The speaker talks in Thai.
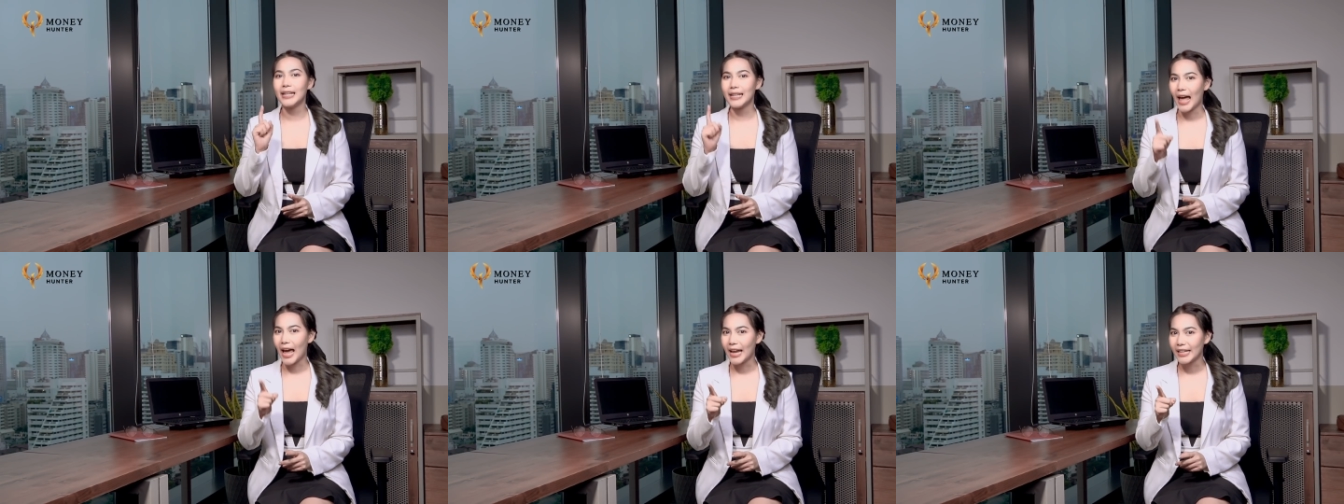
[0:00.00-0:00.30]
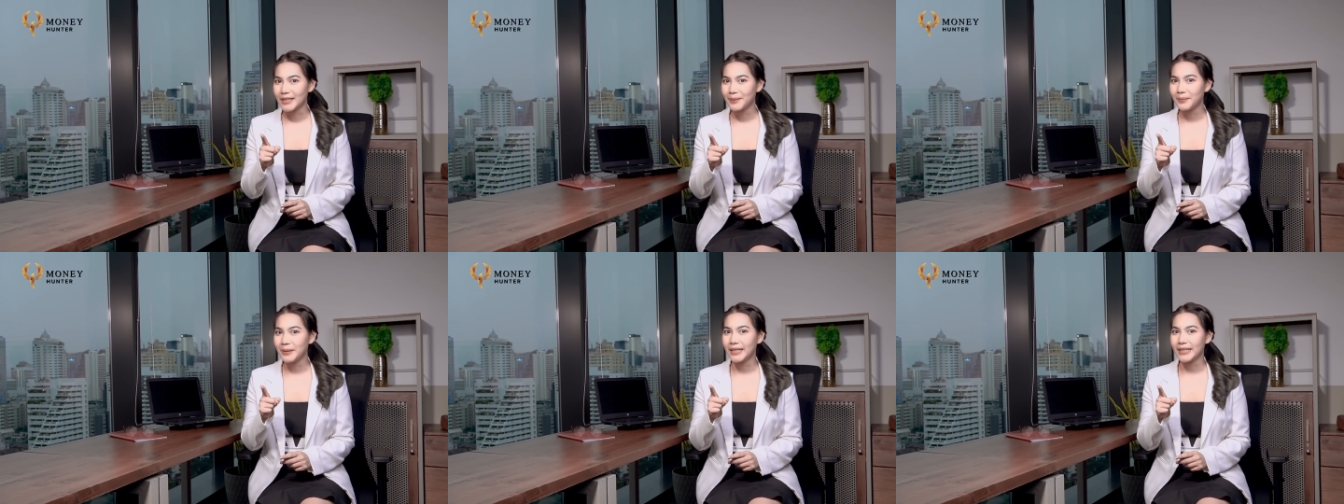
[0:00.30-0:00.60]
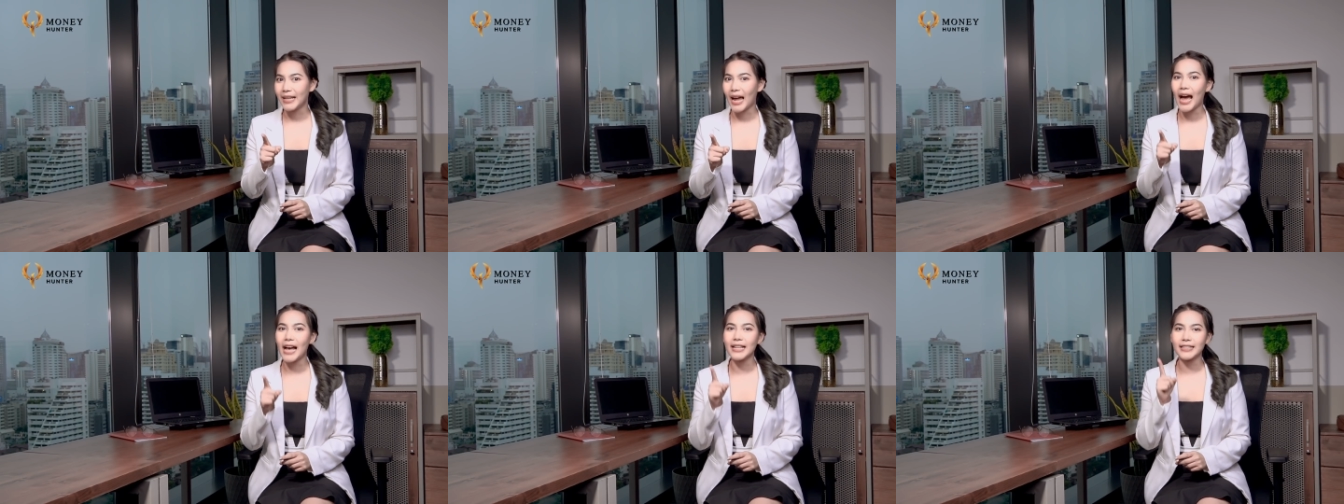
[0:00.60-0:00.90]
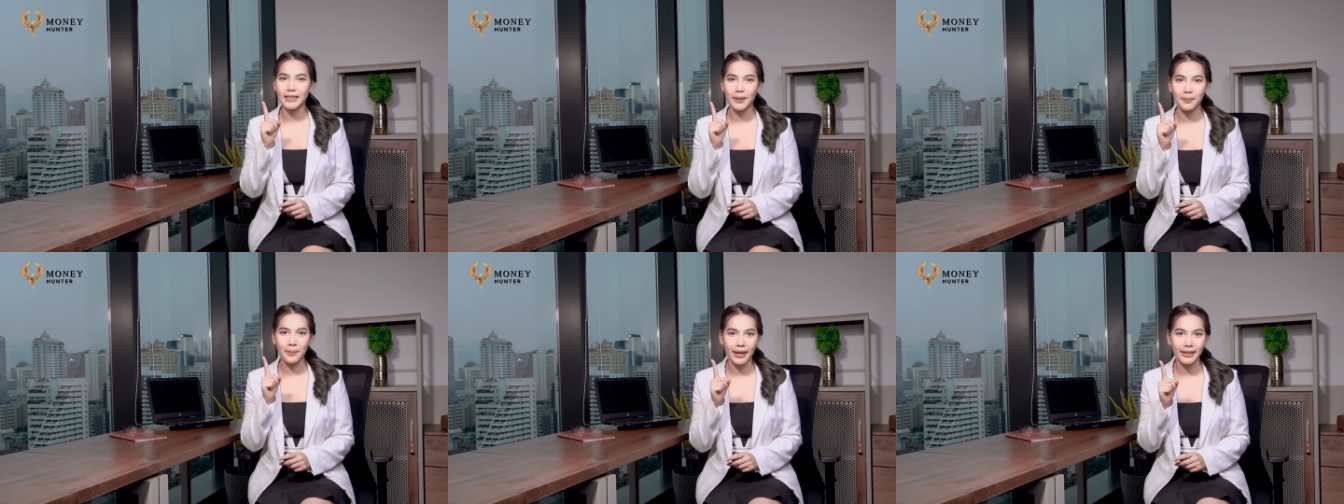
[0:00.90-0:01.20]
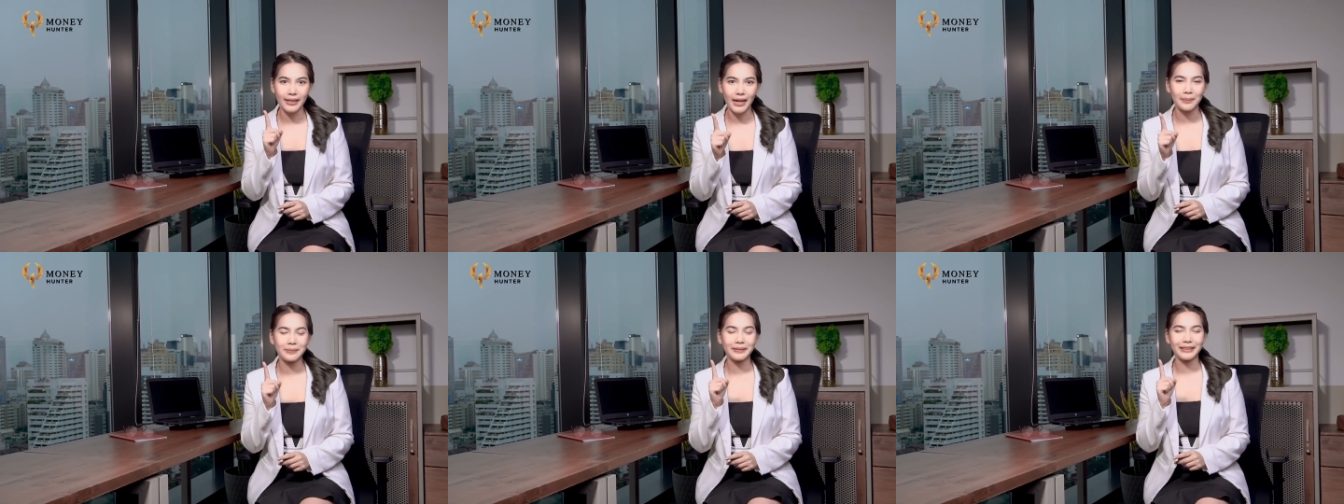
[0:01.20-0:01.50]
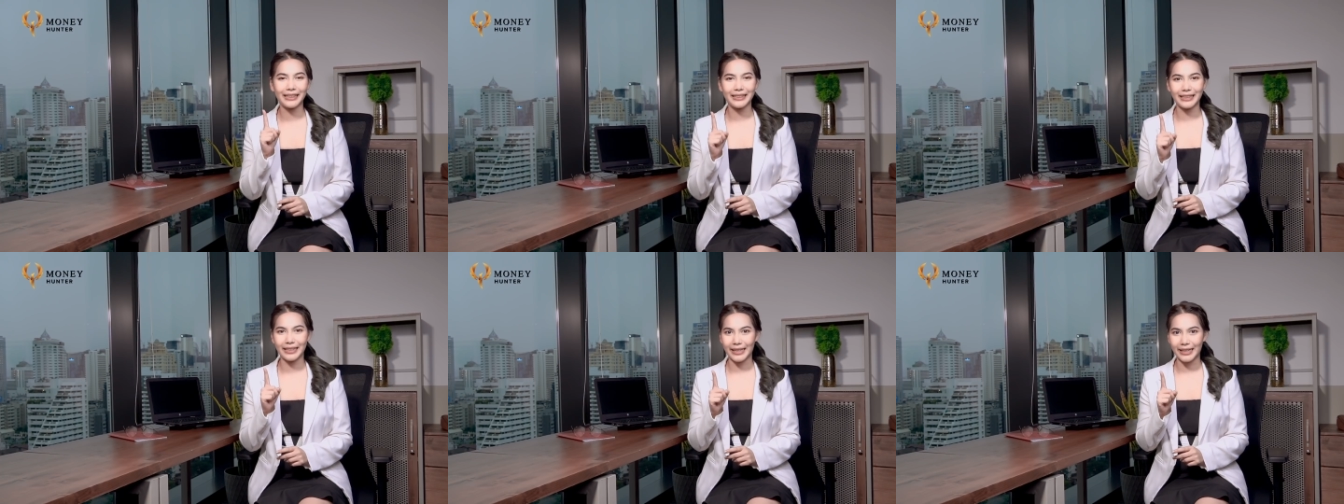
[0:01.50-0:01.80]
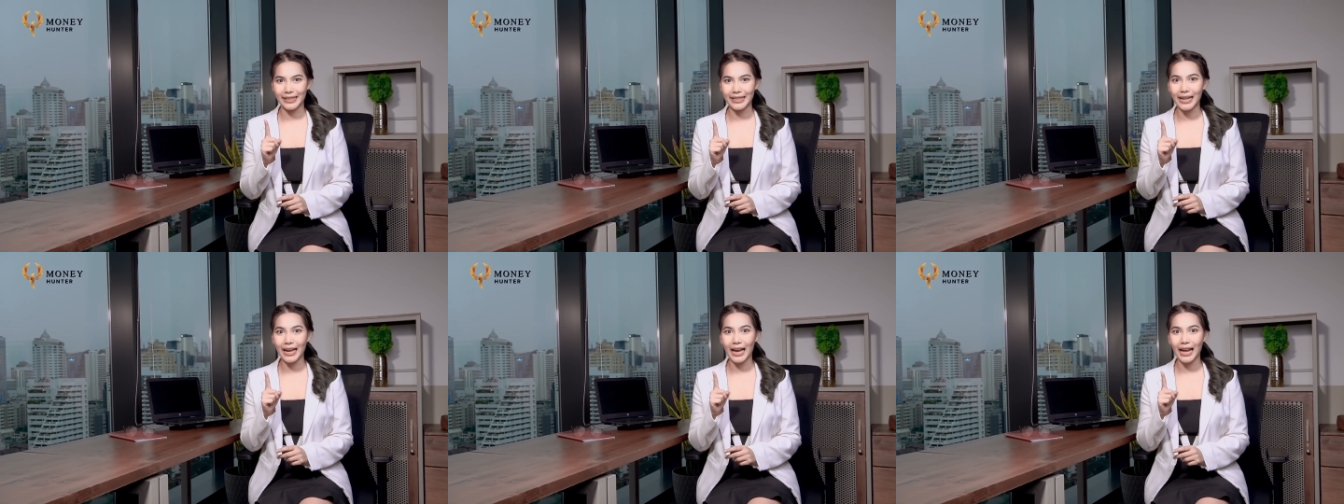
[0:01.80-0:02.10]
และอีกีหน้าจะมานำเสน
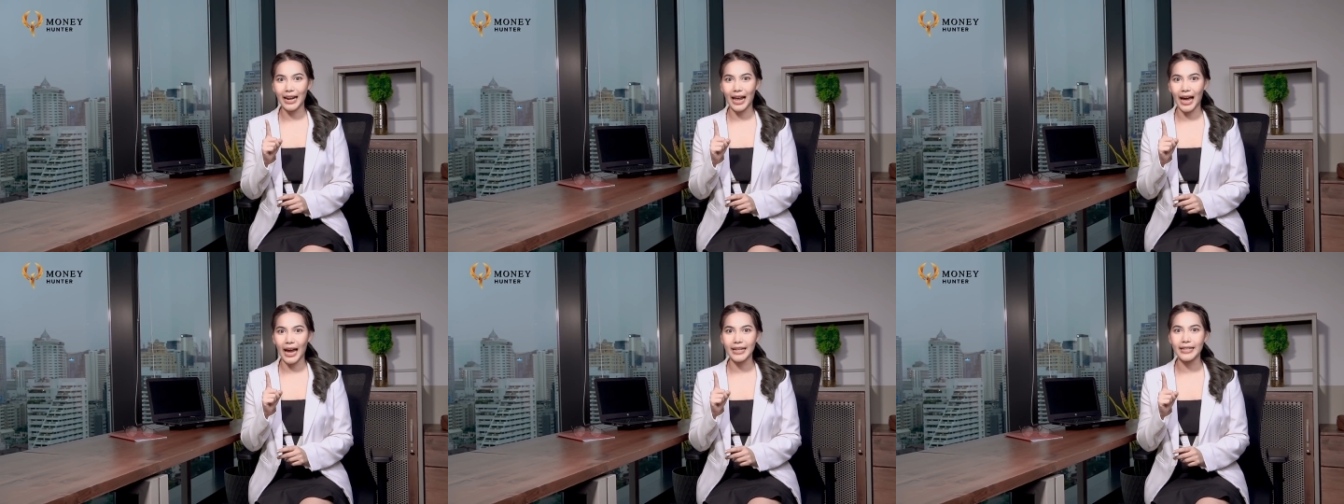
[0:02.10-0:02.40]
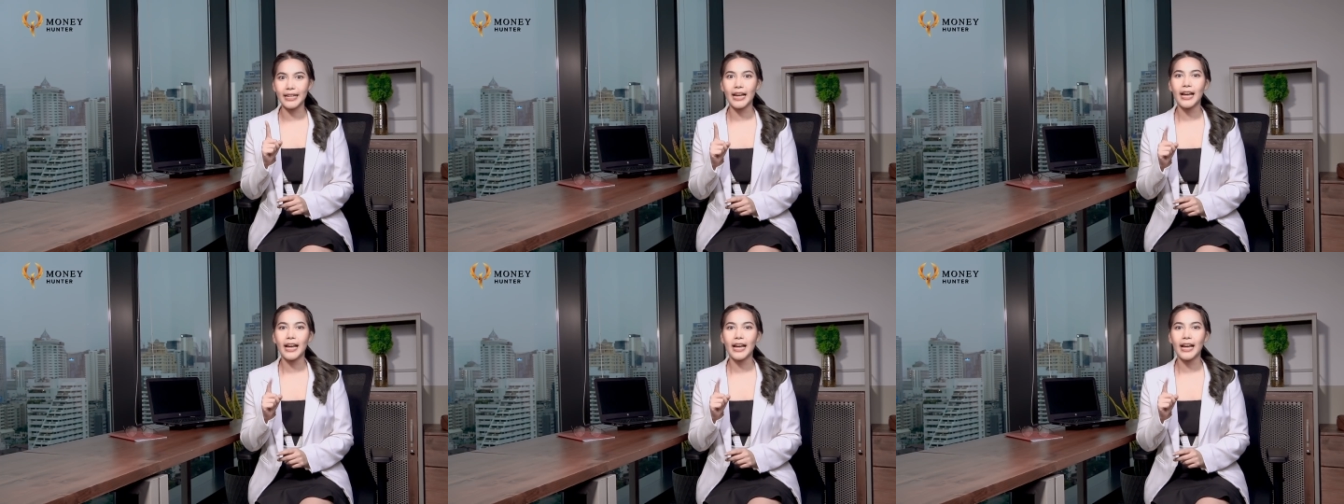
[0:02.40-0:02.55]
อเรื่องอะไร